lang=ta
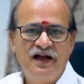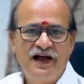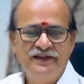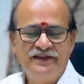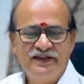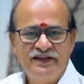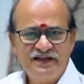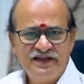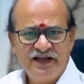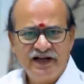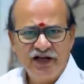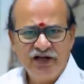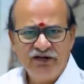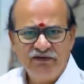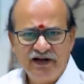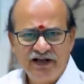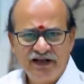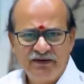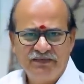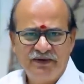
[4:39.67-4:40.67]
அது எதுக்கு ரெண்டு
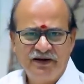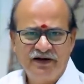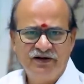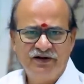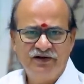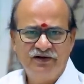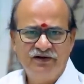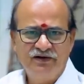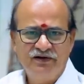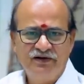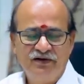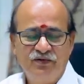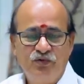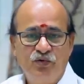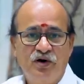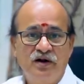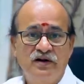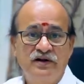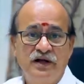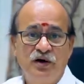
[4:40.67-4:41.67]
வாட்டி பண்ணணும்
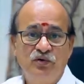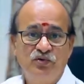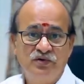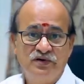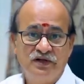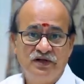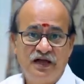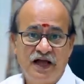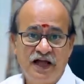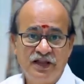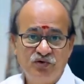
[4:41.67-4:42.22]
ஒரு டவுட்டு